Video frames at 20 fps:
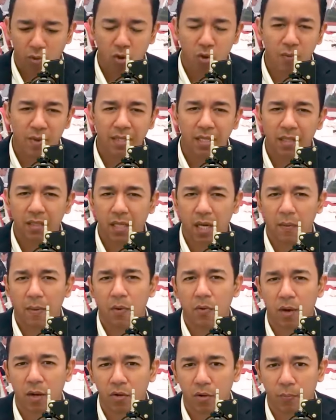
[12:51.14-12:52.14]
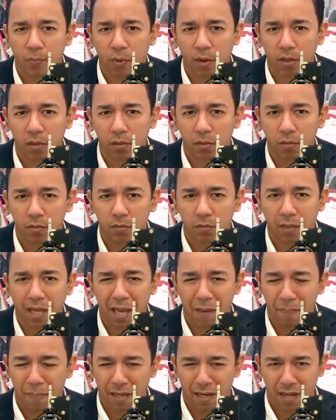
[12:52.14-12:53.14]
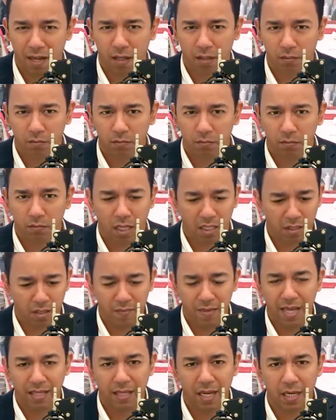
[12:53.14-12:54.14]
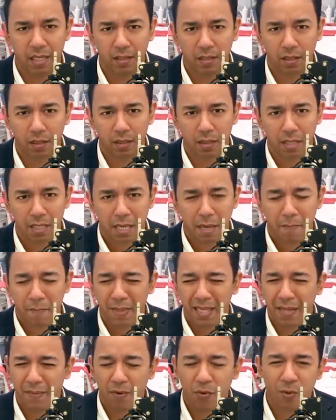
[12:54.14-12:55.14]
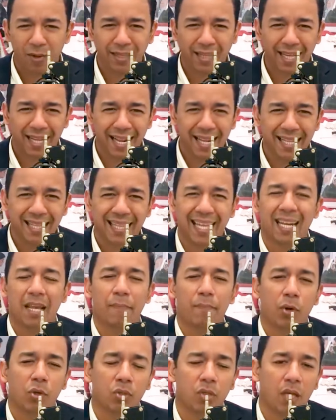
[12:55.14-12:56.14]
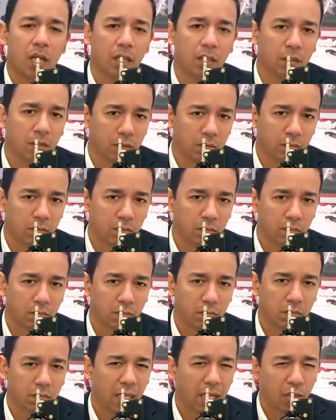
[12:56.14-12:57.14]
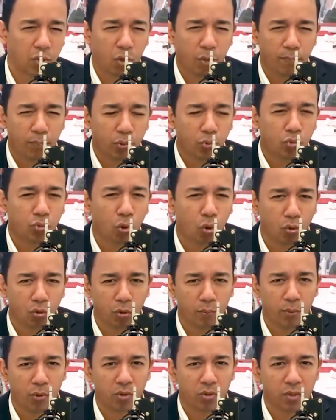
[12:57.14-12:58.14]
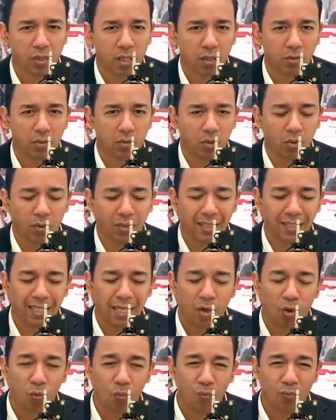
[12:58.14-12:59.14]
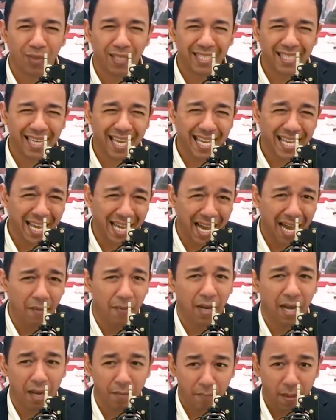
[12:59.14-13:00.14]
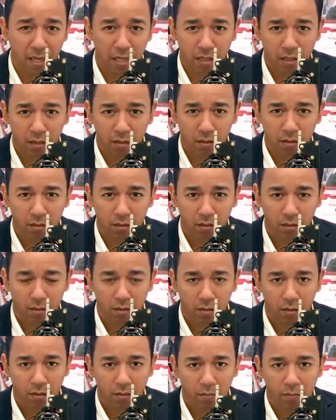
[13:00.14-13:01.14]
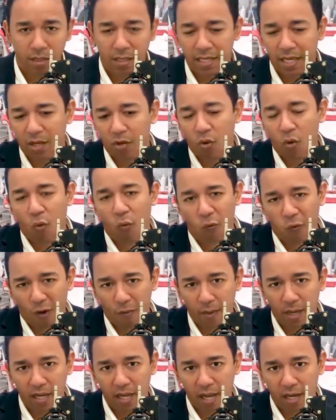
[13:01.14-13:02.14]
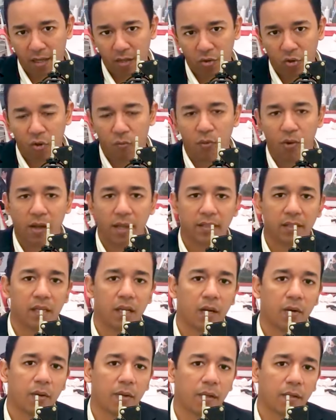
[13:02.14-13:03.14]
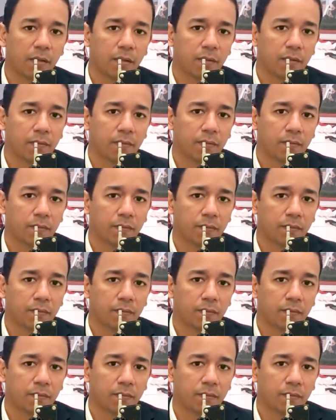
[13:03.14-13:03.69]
Cuando yo me sentaba en un aeropuerto a esperar, a hacer mi análisis, me daba cuenta que el 3%, el 2.1% de los que llegaban al país venían con un familiar como que en Cierrueda.